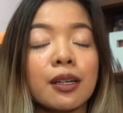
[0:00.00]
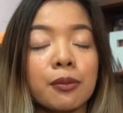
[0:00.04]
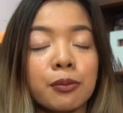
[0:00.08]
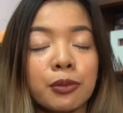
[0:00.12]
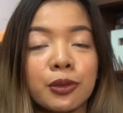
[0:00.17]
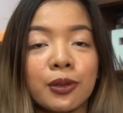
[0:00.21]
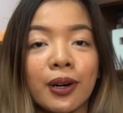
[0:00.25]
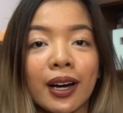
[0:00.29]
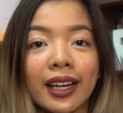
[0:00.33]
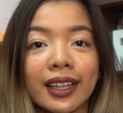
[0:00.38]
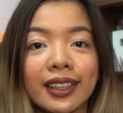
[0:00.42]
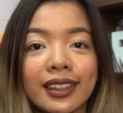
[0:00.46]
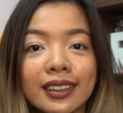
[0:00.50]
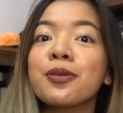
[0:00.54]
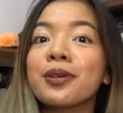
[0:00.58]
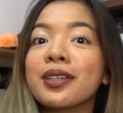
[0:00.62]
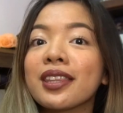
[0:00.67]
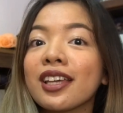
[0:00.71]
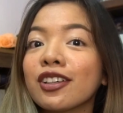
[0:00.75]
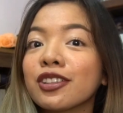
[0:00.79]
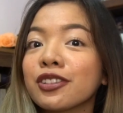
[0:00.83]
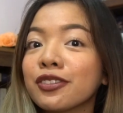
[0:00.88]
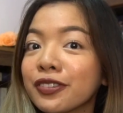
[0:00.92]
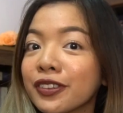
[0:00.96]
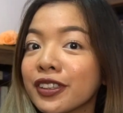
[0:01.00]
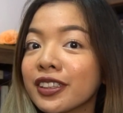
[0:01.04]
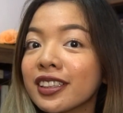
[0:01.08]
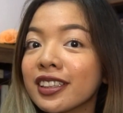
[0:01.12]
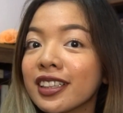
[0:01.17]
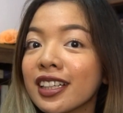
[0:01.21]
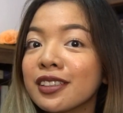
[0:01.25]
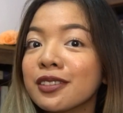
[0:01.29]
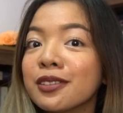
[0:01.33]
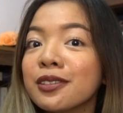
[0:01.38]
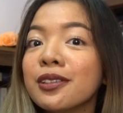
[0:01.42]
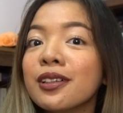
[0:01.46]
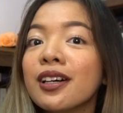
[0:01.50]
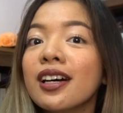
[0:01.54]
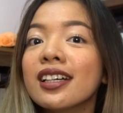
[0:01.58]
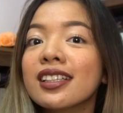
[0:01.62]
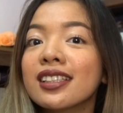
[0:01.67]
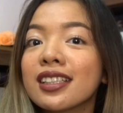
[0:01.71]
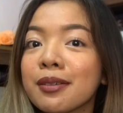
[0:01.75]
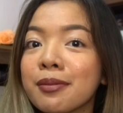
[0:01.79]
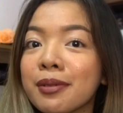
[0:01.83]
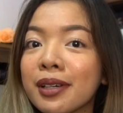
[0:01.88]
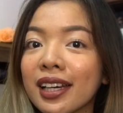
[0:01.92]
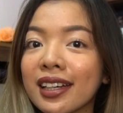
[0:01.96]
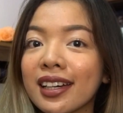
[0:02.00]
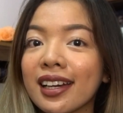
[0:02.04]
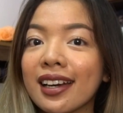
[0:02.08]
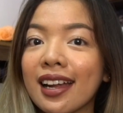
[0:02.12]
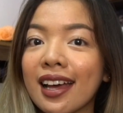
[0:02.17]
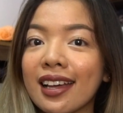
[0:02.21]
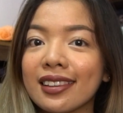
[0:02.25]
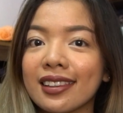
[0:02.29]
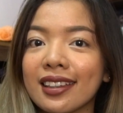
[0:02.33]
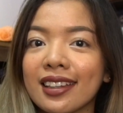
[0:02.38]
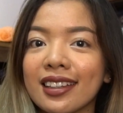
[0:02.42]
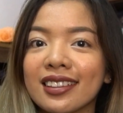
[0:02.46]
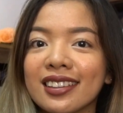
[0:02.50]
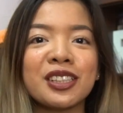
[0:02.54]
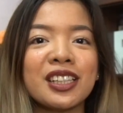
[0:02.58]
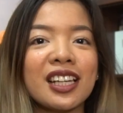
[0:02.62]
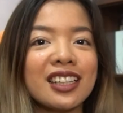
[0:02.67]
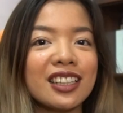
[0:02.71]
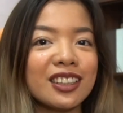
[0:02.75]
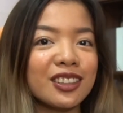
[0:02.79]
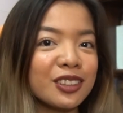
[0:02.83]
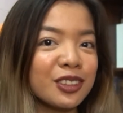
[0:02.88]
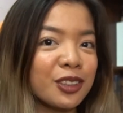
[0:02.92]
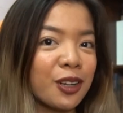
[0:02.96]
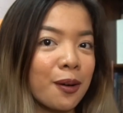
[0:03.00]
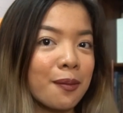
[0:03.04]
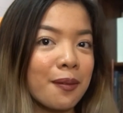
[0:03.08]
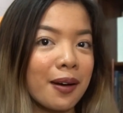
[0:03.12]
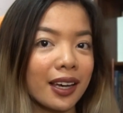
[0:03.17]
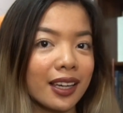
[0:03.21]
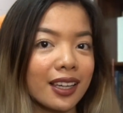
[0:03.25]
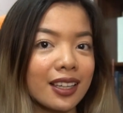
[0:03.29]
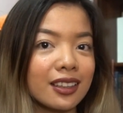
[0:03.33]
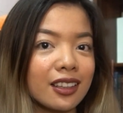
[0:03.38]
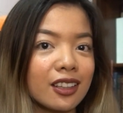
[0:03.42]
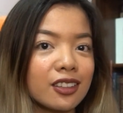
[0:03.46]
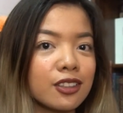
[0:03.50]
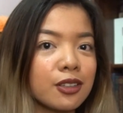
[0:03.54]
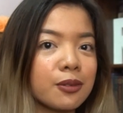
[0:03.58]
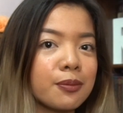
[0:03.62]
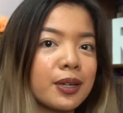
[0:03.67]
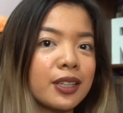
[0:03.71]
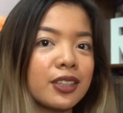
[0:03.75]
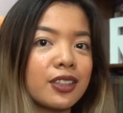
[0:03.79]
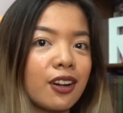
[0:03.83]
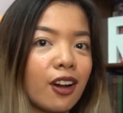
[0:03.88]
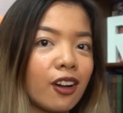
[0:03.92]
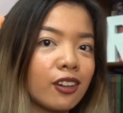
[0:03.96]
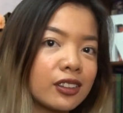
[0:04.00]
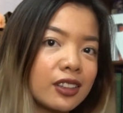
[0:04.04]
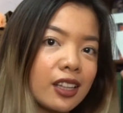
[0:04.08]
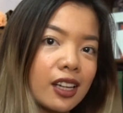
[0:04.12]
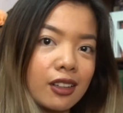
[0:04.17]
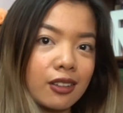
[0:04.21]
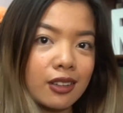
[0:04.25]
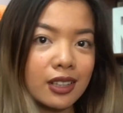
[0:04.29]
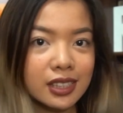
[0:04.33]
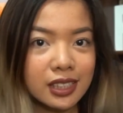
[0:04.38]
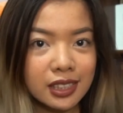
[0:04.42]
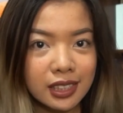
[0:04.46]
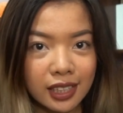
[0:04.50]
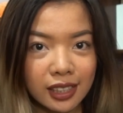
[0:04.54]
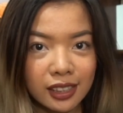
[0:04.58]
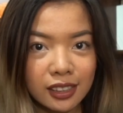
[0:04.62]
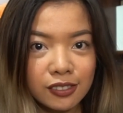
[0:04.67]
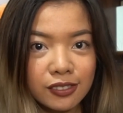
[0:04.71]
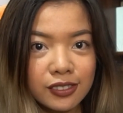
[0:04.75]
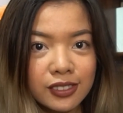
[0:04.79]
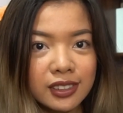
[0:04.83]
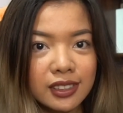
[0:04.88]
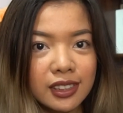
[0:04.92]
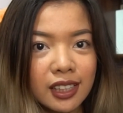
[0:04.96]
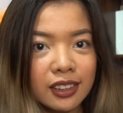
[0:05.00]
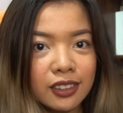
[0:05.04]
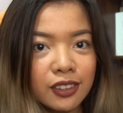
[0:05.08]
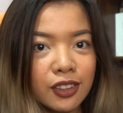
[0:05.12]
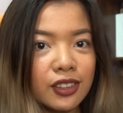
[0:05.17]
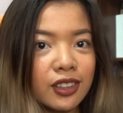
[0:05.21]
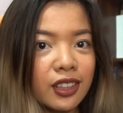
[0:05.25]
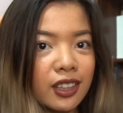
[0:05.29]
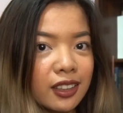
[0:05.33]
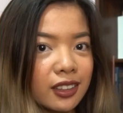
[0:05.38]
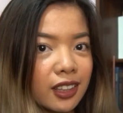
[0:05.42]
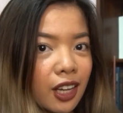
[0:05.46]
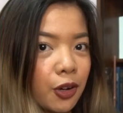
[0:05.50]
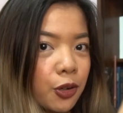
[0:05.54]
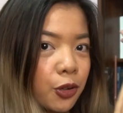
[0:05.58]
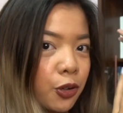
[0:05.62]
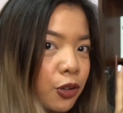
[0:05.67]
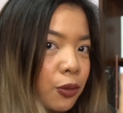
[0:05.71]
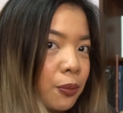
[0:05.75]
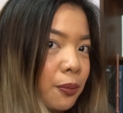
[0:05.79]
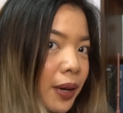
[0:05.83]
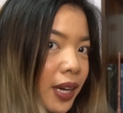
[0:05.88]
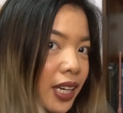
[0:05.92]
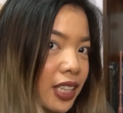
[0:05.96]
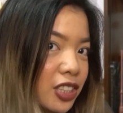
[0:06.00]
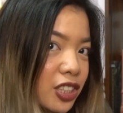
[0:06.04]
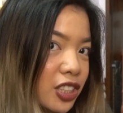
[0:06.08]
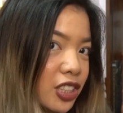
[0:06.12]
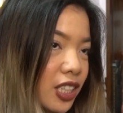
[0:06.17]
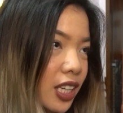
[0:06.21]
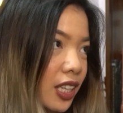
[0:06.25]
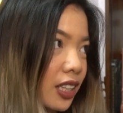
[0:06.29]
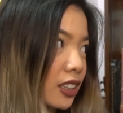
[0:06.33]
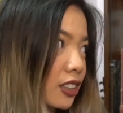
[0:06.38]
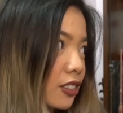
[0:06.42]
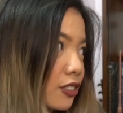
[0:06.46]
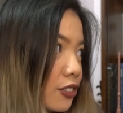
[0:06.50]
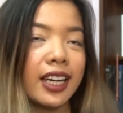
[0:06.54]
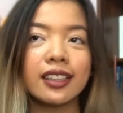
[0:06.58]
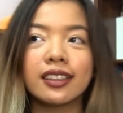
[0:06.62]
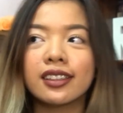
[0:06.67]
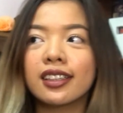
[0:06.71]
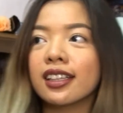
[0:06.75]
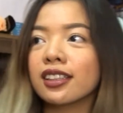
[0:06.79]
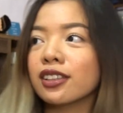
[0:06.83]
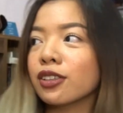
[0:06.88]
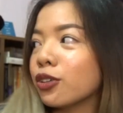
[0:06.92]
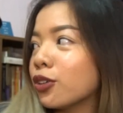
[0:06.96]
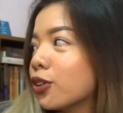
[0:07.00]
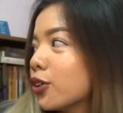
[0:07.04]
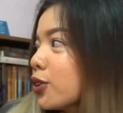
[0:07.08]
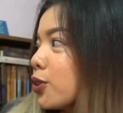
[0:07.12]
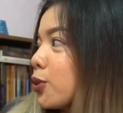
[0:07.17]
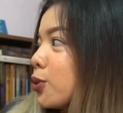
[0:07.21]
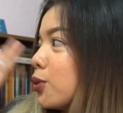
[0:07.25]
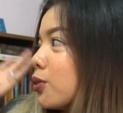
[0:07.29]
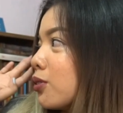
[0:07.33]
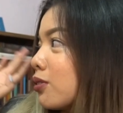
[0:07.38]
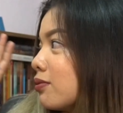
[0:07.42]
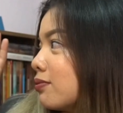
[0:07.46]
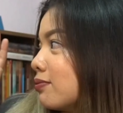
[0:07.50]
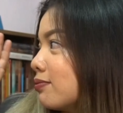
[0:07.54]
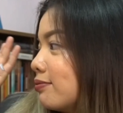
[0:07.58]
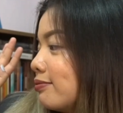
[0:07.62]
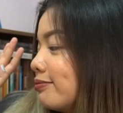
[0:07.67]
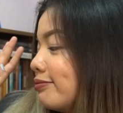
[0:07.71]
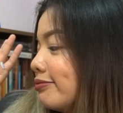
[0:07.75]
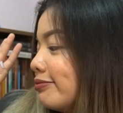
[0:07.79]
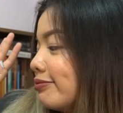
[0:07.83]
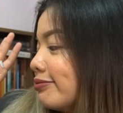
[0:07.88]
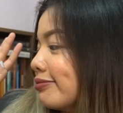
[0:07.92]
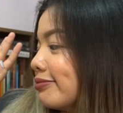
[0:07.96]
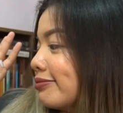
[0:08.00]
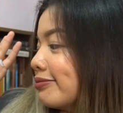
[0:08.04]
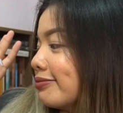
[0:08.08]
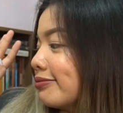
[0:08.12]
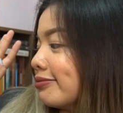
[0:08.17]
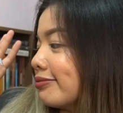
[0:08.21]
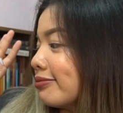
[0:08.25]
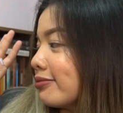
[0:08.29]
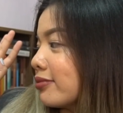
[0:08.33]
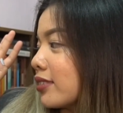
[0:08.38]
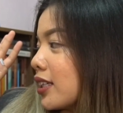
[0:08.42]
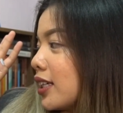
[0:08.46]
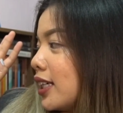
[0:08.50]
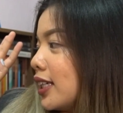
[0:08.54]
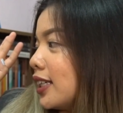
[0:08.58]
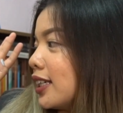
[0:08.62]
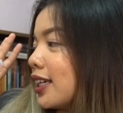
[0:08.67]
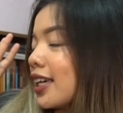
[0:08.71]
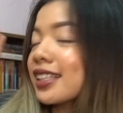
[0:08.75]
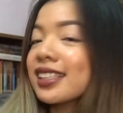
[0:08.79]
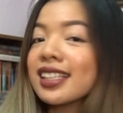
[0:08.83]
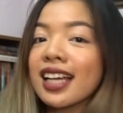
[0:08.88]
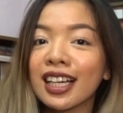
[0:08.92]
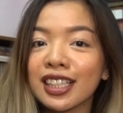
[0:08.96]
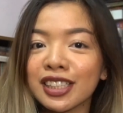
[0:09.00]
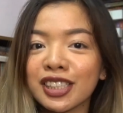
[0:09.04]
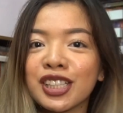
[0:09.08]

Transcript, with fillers: sa buhay. Without further ado, simulan na natin. Sa likod ko, makikita nyo, meron akong dalawang shelves. Ito yung tinatawag kong main shelf and ito yung isang